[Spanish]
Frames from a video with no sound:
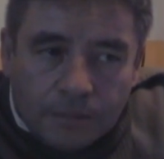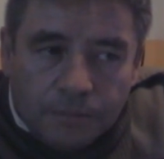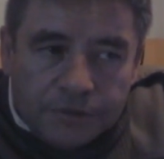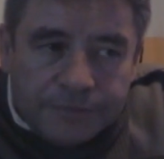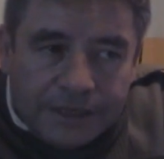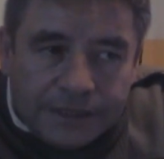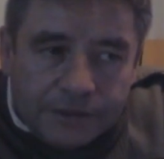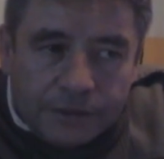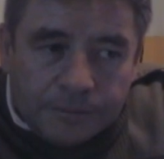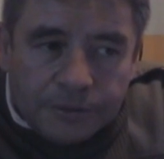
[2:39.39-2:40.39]
Pues mira,
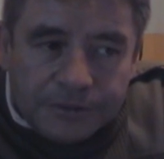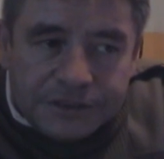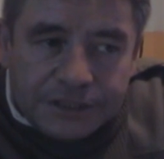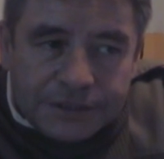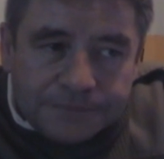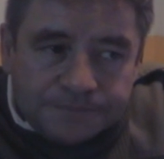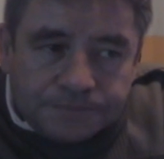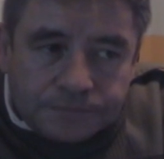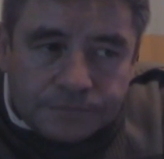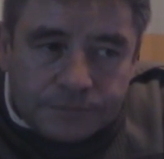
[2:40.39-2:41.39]
quiero aprovechar
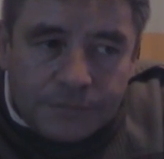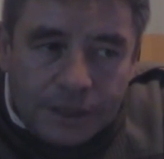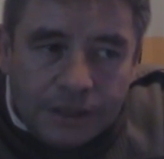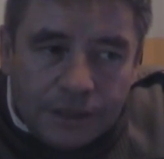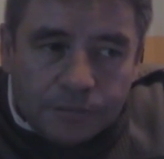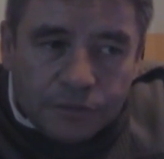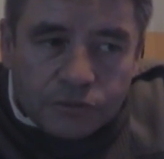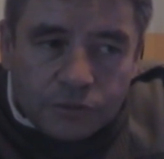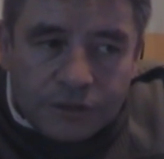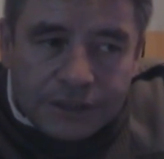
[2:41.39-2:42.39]
la
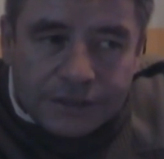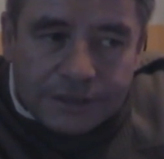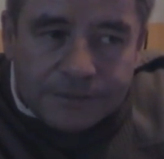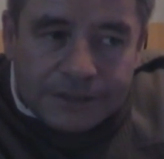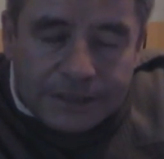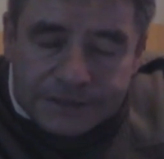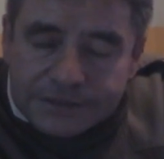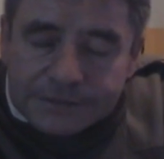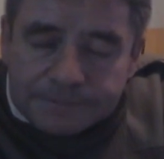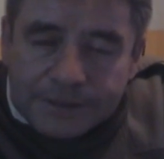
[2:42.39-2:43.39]
oportunidad que me
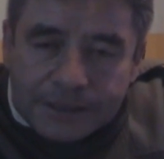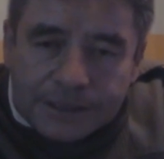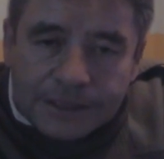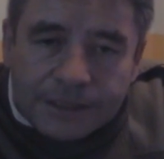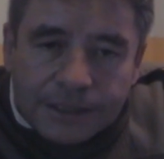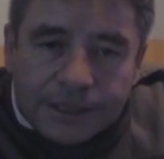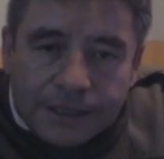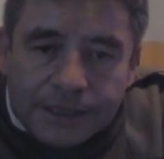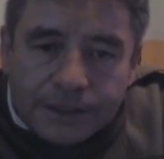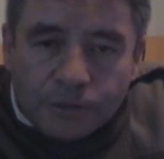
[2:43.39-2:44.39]
das para
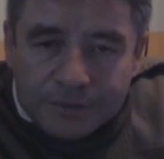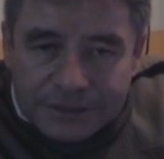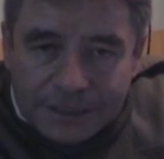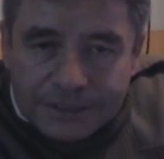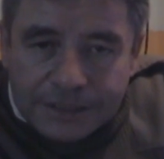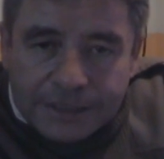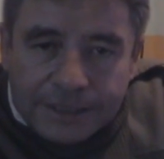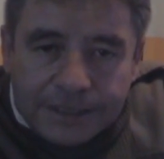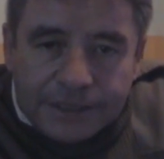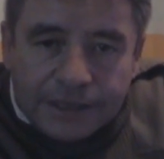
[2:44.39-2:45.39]
eh, comentarte
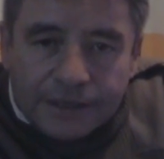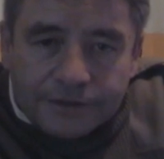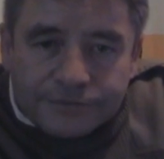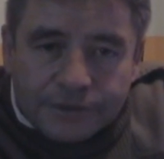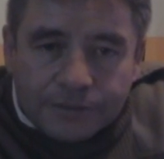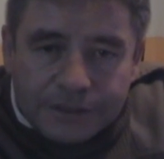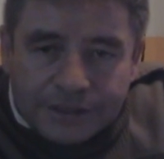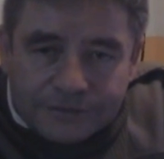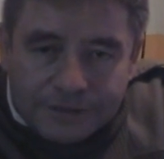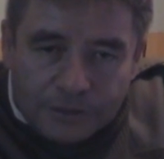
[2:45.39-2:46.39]
que hasta
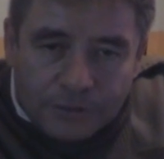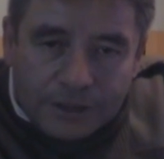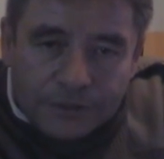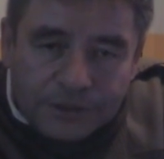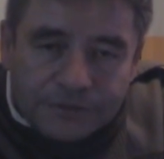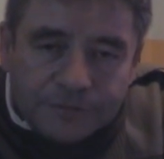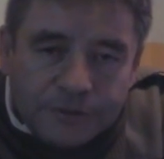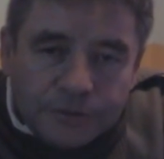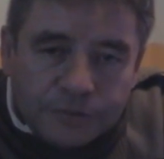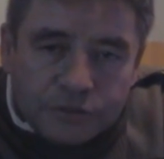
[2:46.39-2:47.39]
ahorita se ha logrado ya
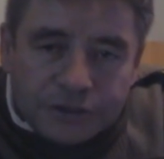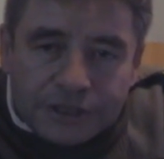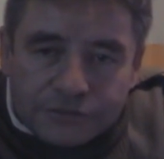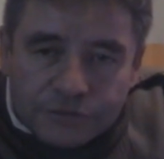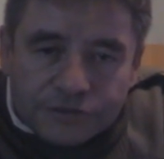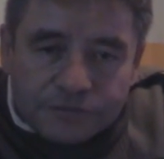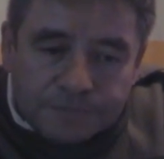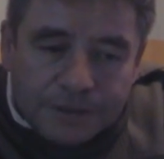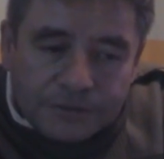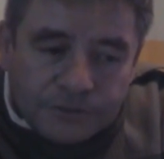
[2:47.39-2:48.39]
disminuir muchas de las zonas de
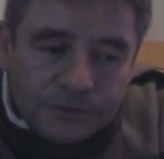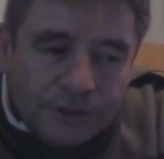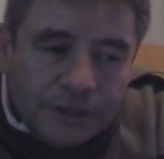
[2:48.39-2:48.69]
impacto,